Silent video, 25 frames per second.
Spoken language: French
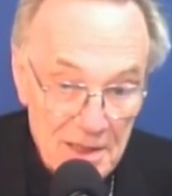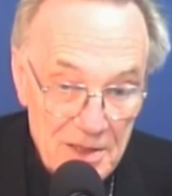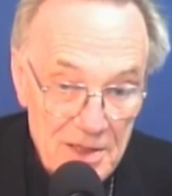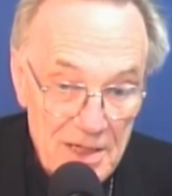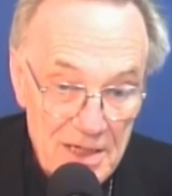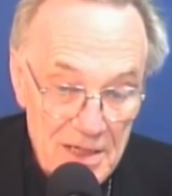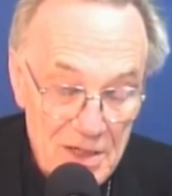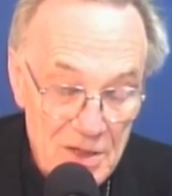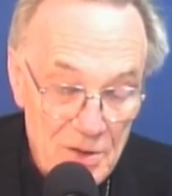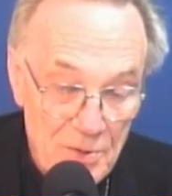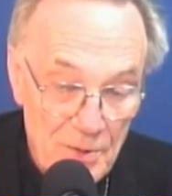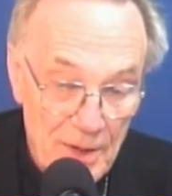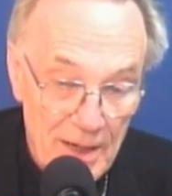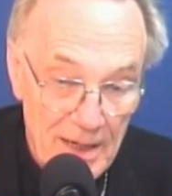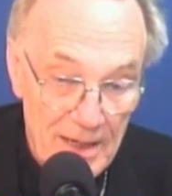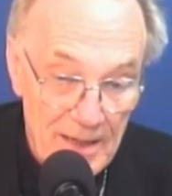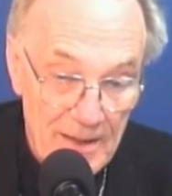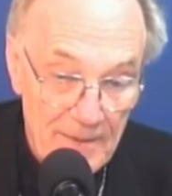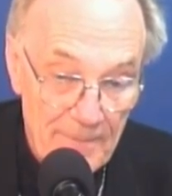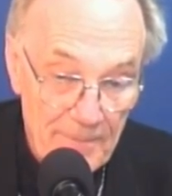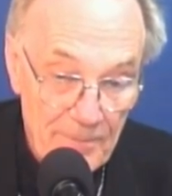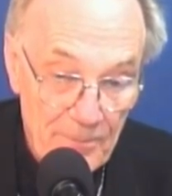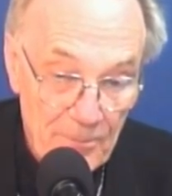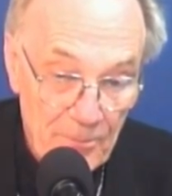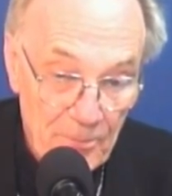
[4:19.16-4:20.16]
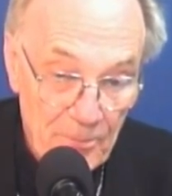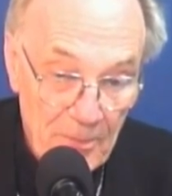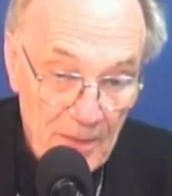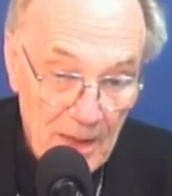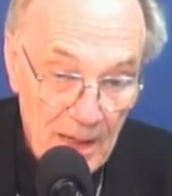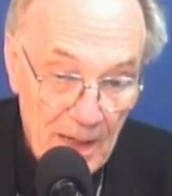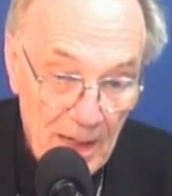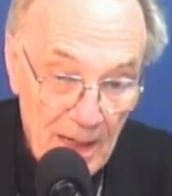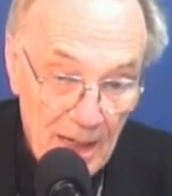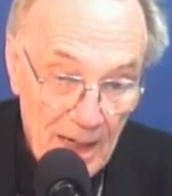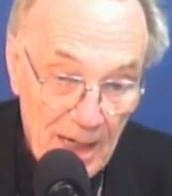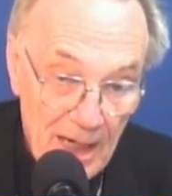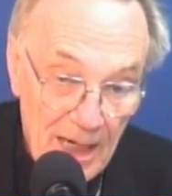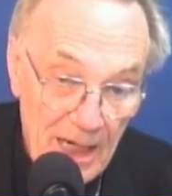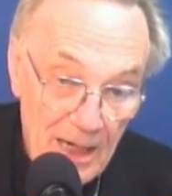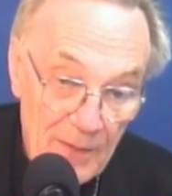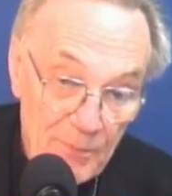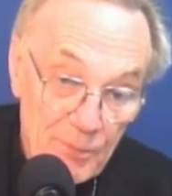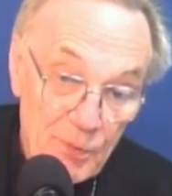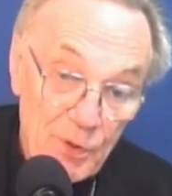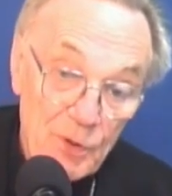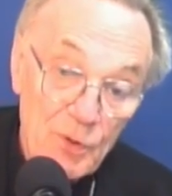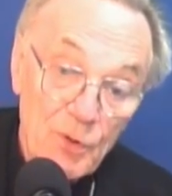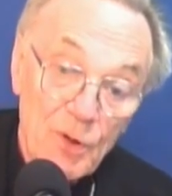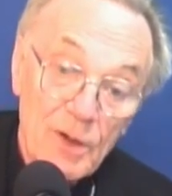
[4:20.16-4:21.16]
gestuel. Et
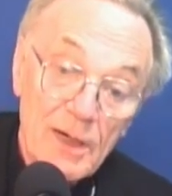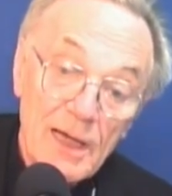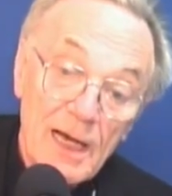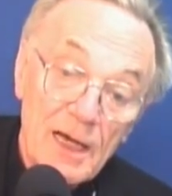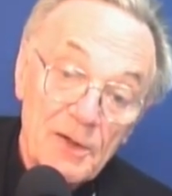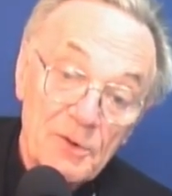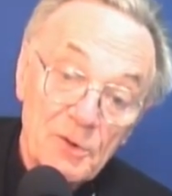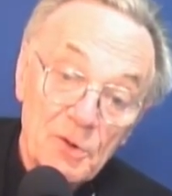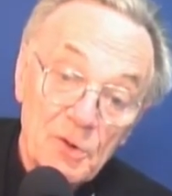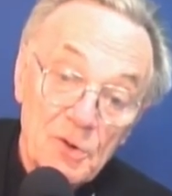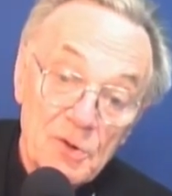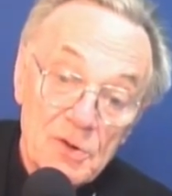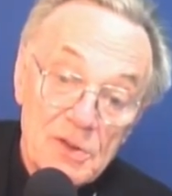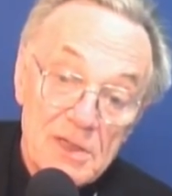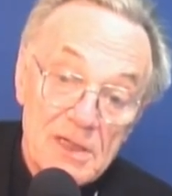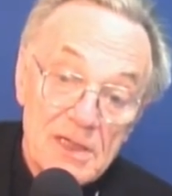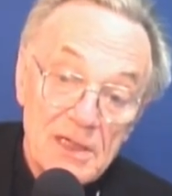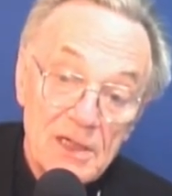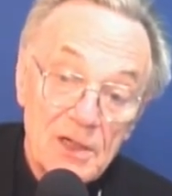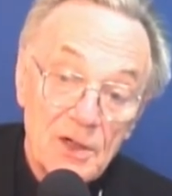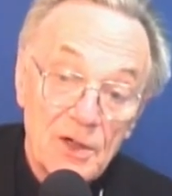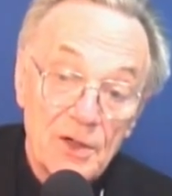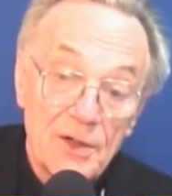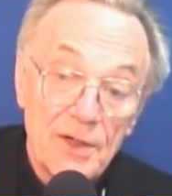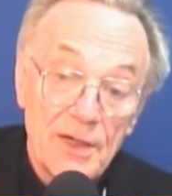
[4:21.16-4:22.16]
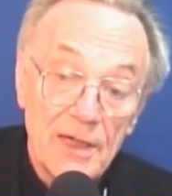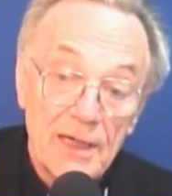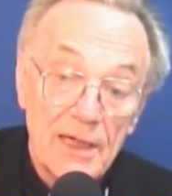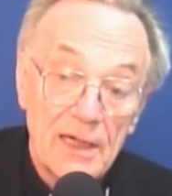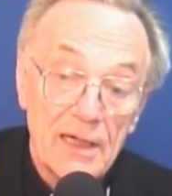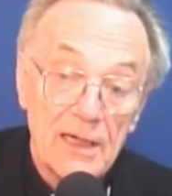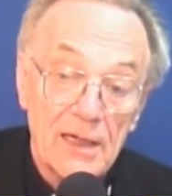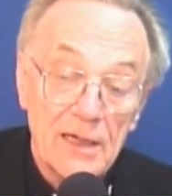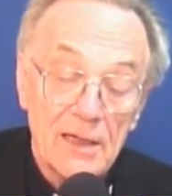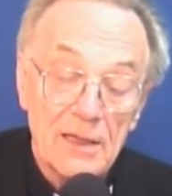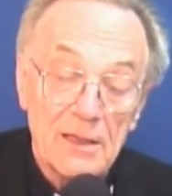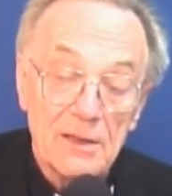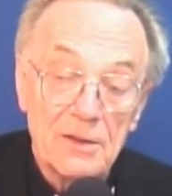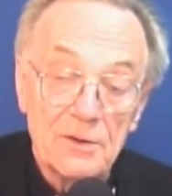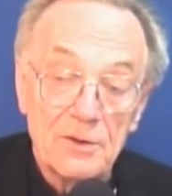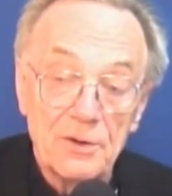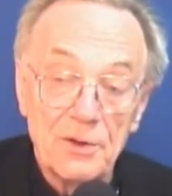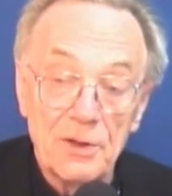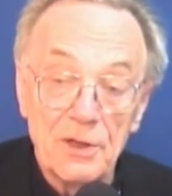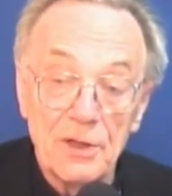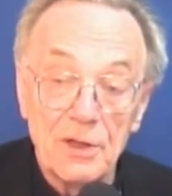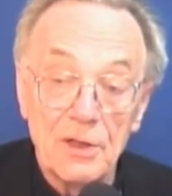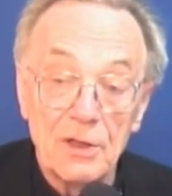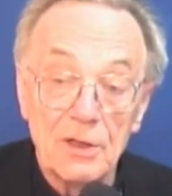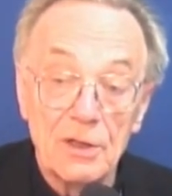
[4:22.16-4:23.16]
puis, nous regarderons ce qu'il en est
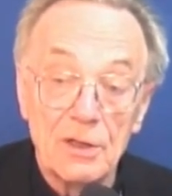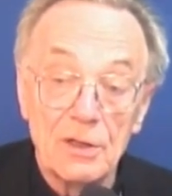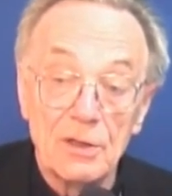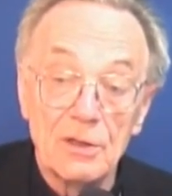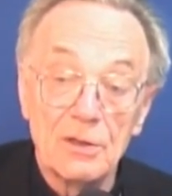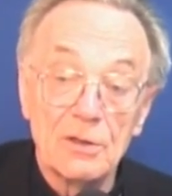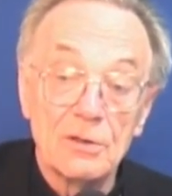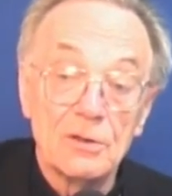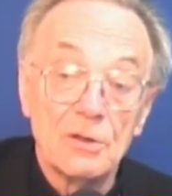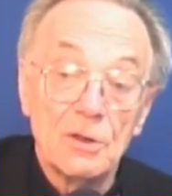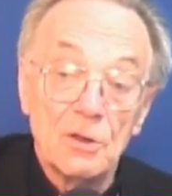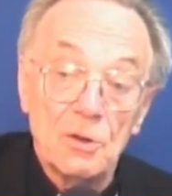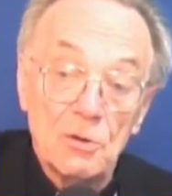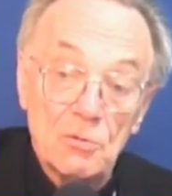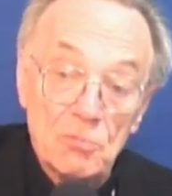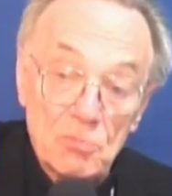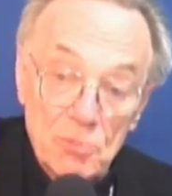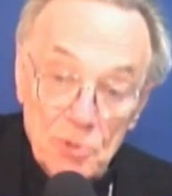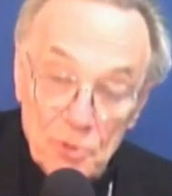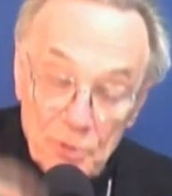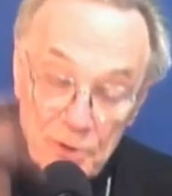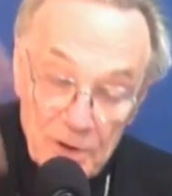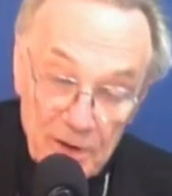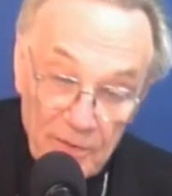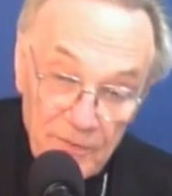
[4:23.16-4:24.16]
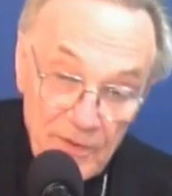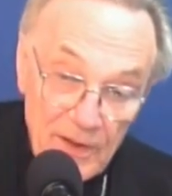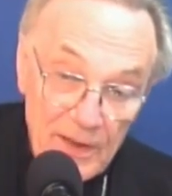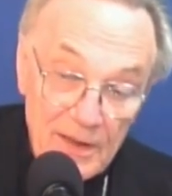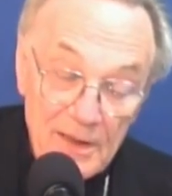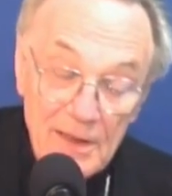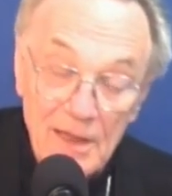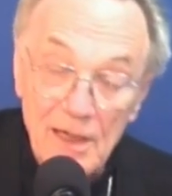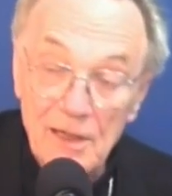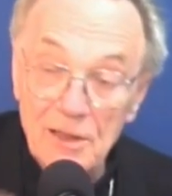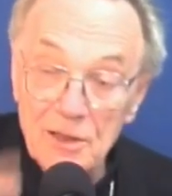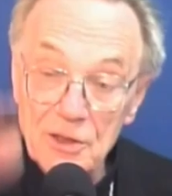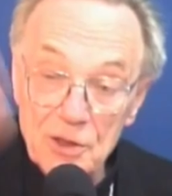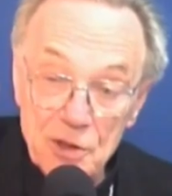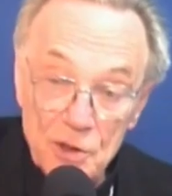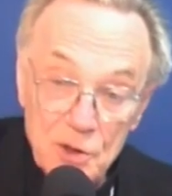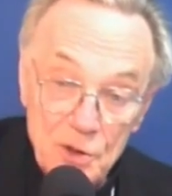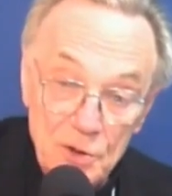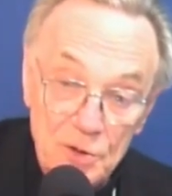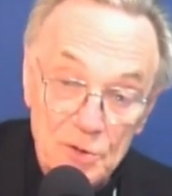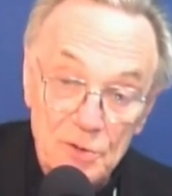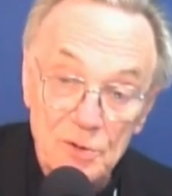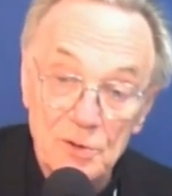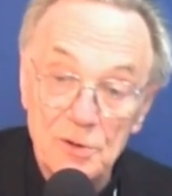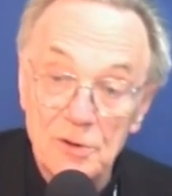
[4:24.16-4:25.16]
dans l'univers des
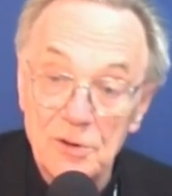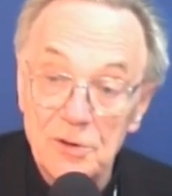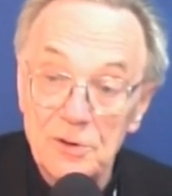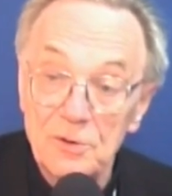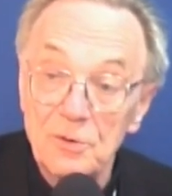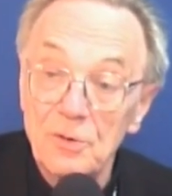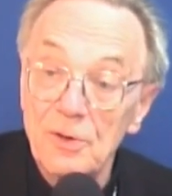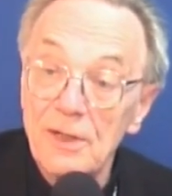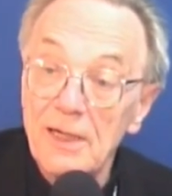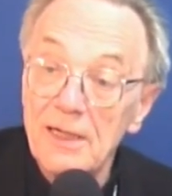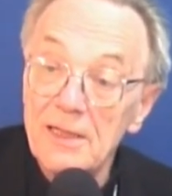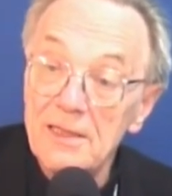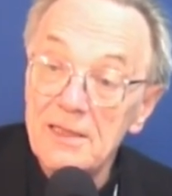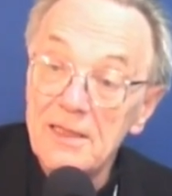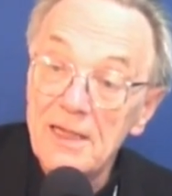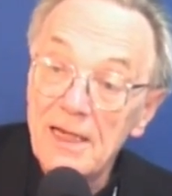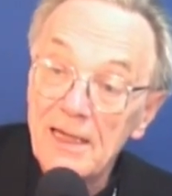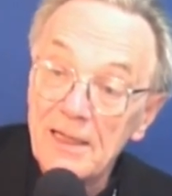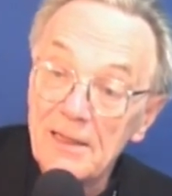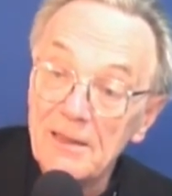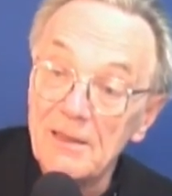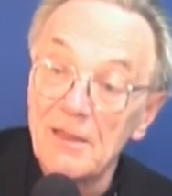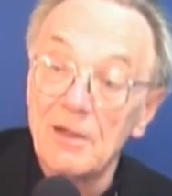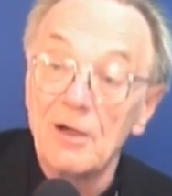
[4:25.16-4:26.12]
religions euh, non chrétiennes.